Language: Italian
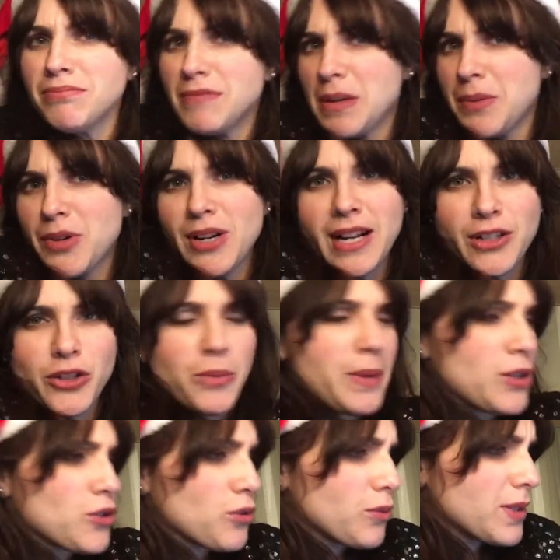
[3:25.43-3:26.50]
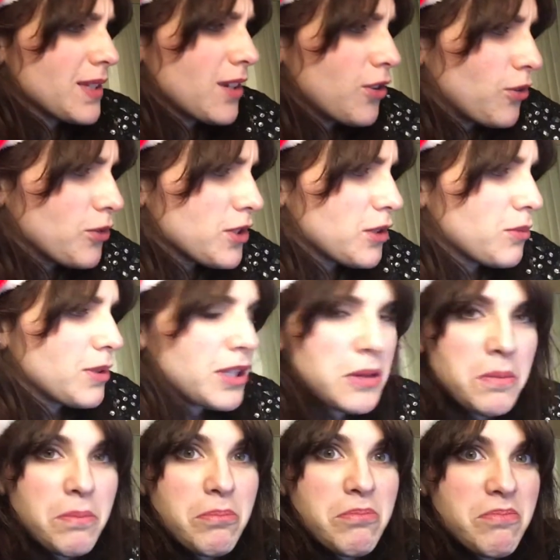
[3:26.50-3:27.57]
al mio ragazzo piacciono queste cose,
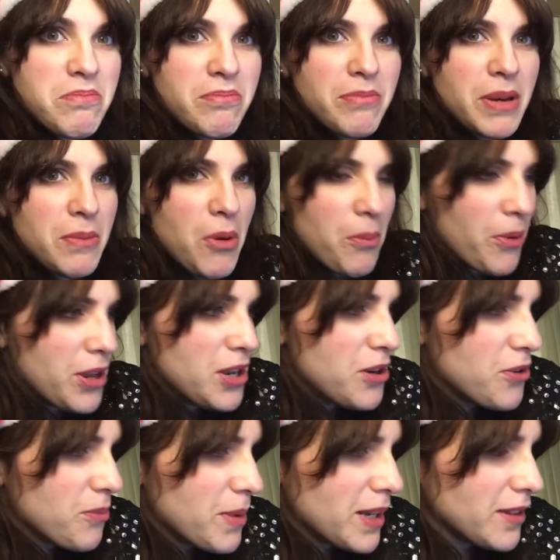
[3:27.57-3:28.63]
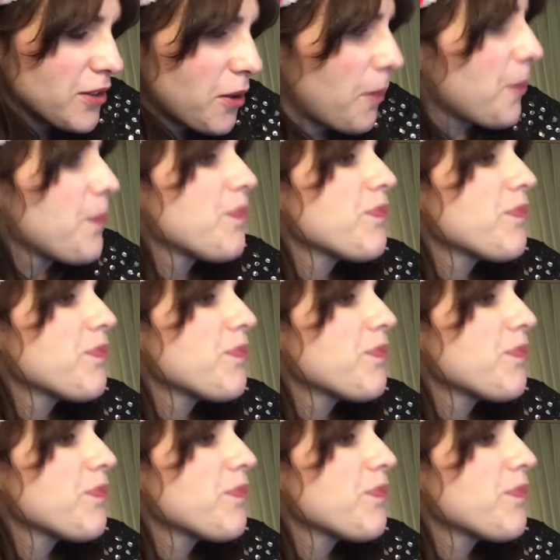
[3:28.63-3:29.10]
quindi prima o poi glielo prenderò.